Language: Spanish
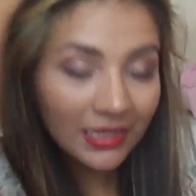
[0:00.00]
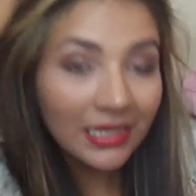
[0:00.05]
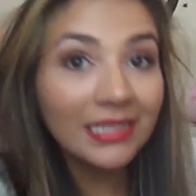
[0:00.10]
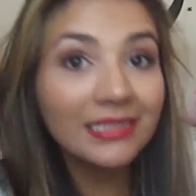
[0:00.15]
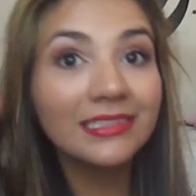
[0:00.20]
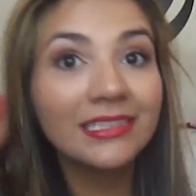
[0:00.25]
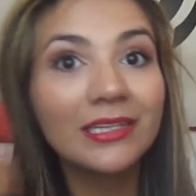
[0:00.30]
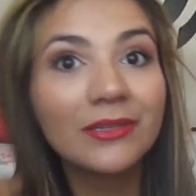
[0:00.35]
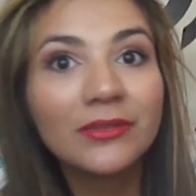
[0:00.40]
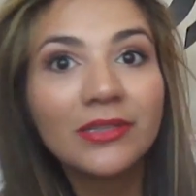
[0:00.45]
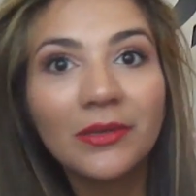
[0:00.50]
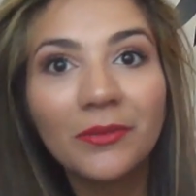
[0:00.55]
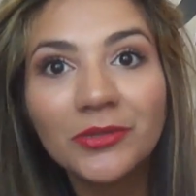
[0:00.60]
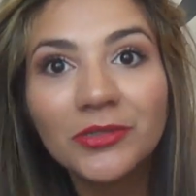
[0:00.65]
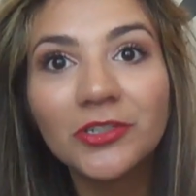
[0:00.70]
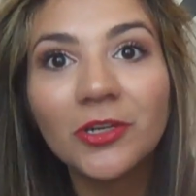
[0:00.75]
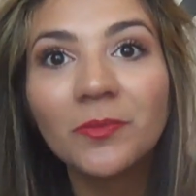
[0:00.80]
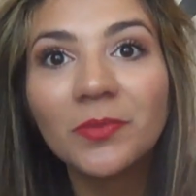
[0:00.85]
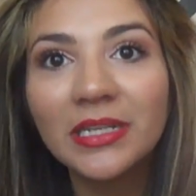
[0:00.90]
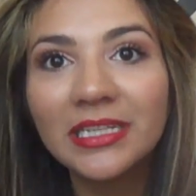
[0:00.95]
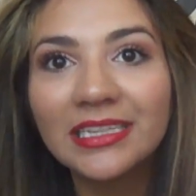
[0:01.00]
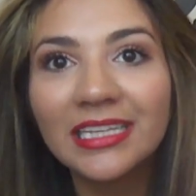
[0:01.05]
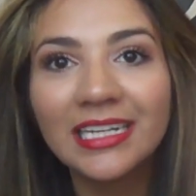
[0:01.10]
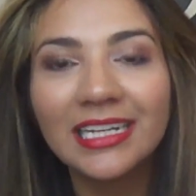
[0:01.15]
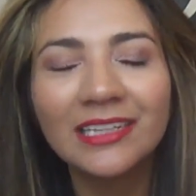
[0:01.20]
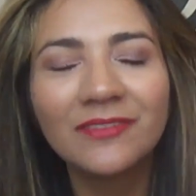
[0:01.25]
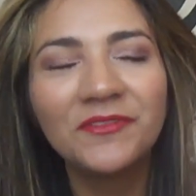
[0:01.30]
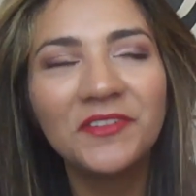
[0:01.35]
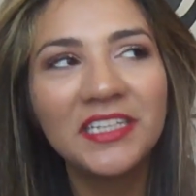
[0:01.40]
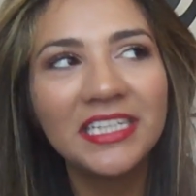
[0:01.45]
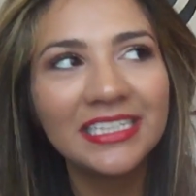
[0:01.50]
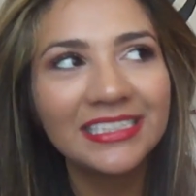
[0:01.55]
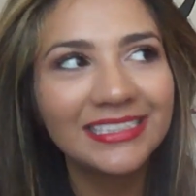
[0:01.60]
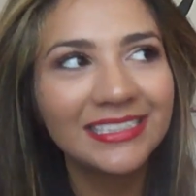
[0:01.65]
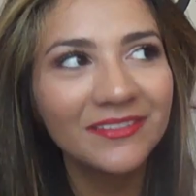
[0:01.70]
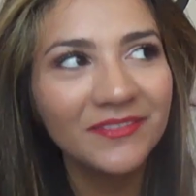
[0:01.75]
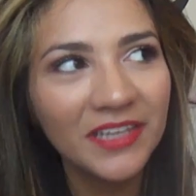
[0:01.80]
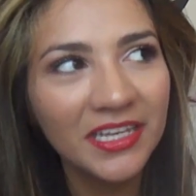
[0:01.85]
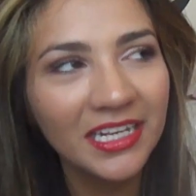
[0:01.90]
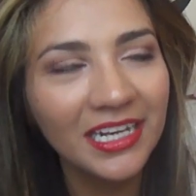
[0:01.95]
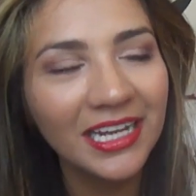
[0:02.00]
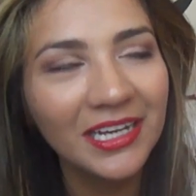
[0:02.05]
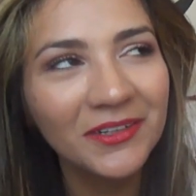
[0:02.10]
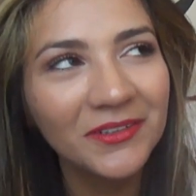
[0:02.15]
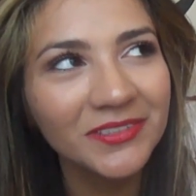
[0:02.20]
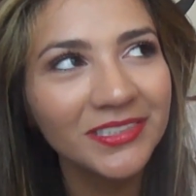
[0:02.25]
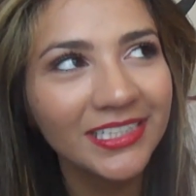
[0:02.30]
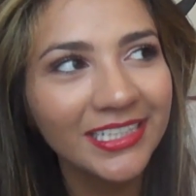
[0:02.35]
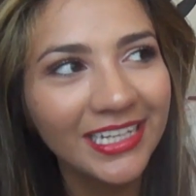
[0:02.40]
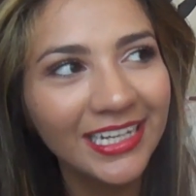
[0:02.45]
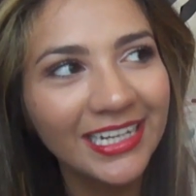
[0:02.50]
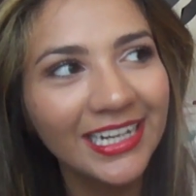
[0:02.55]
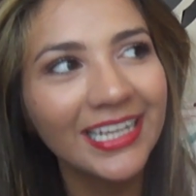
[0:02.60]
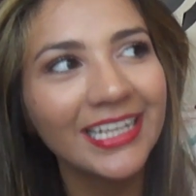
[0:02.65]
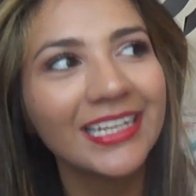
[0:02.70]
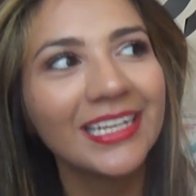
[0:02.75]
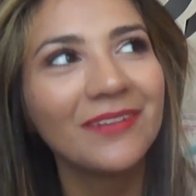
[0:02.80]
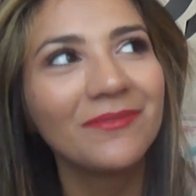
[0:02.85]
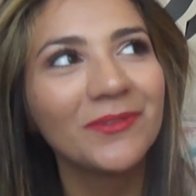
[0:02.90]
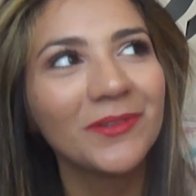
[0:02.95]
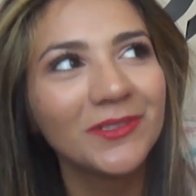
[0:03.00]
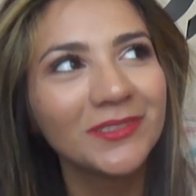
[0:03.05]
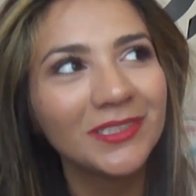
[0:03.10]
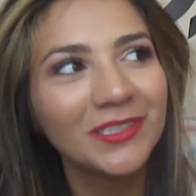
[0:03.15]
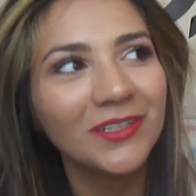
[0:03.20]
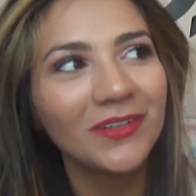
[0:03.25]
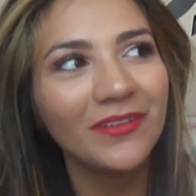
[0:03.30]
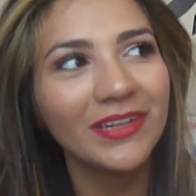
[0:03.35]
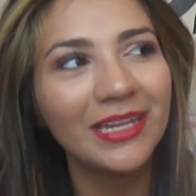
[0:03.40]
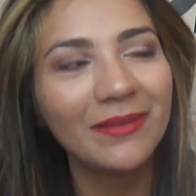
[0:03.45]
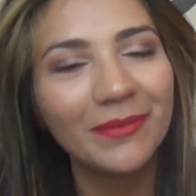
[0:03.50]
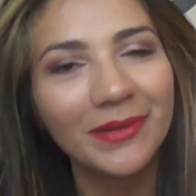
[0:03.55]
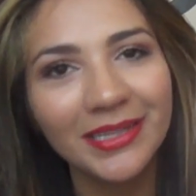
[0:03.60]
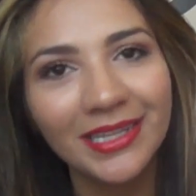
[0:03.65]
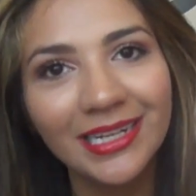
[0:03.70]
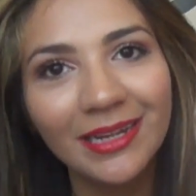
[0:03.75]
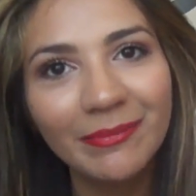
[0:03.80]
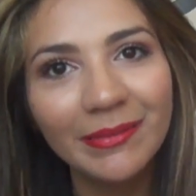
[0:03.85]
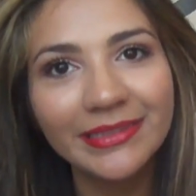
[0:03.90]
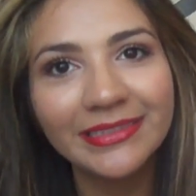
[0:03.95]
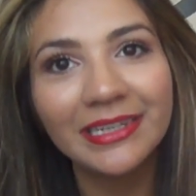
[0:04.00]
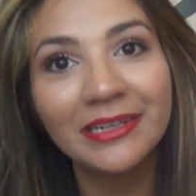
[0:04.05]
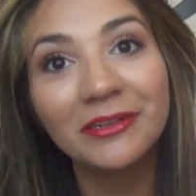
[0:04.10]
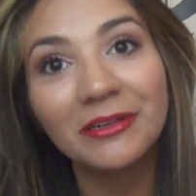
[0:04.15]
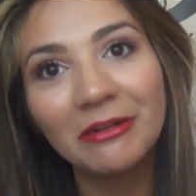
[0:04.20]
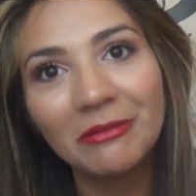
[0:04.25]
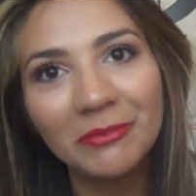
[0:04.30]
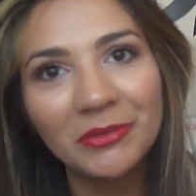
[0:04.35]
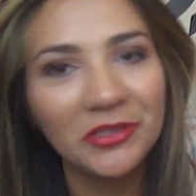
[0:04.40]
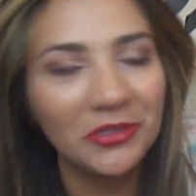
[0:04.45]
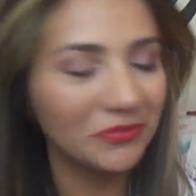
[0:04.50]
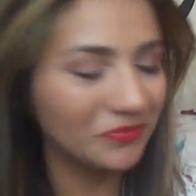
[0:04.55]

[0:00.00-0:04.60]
Así que ustedes cuando compren internet, fíjense bien las cosas que encargan, porque si no van a perder la plata como yo.